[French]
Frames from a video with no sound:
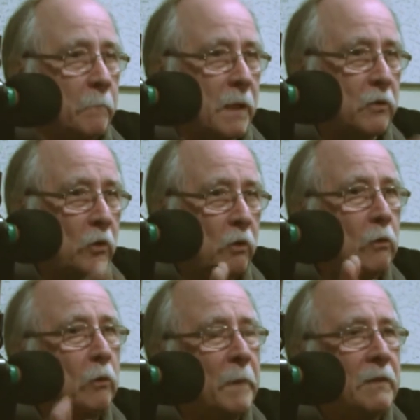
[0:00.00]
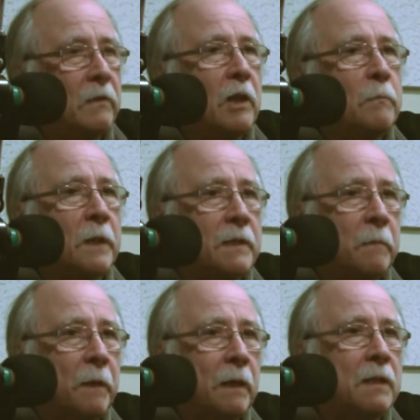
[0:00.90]
Parce que le personnage
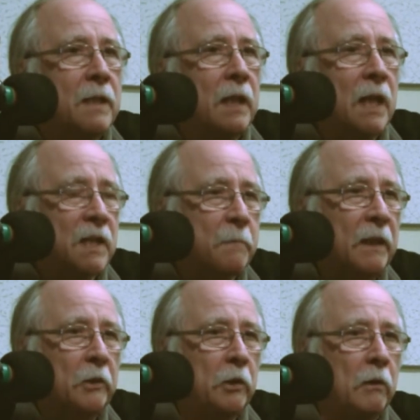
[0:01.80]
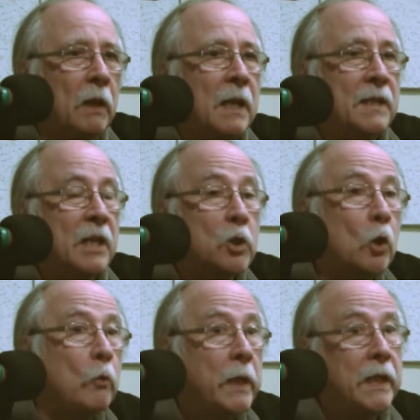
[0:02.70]
principal, c'est l'inspecteur, c'est
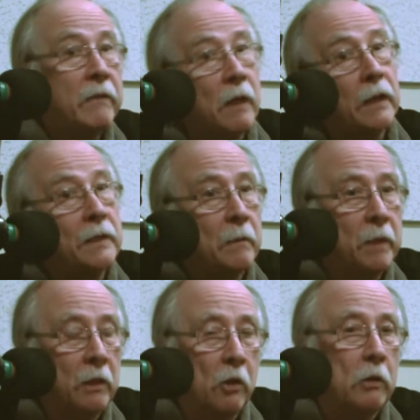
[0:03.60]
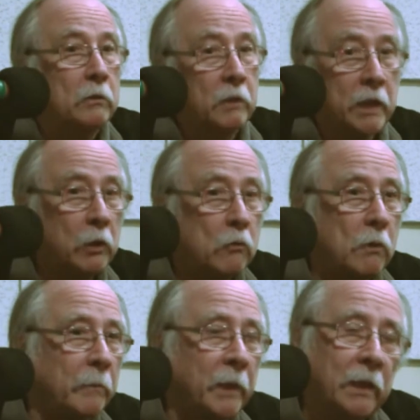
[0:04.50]
celui qui va rétablir l'ordre, qui
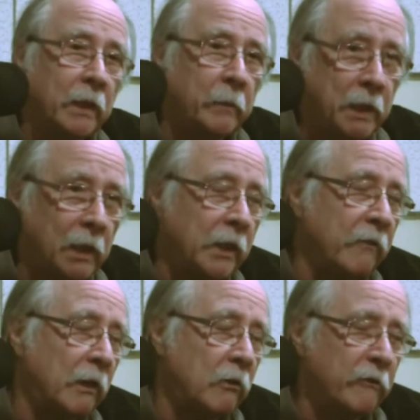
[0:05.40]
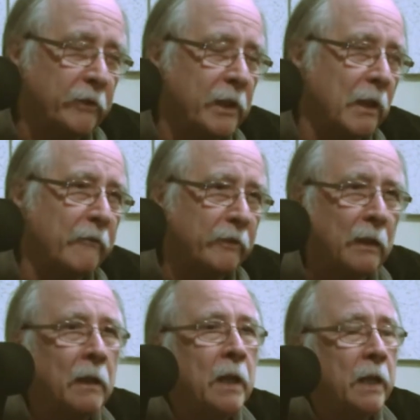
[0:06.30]
court après le criminel, qui va le coffrer à la
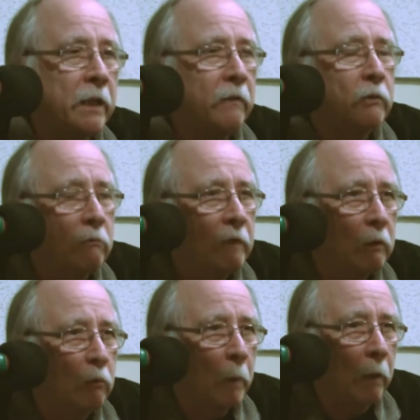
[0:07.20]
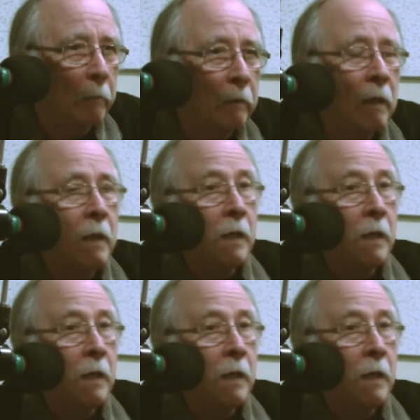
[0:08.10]
fin et qui va trouver le coupable.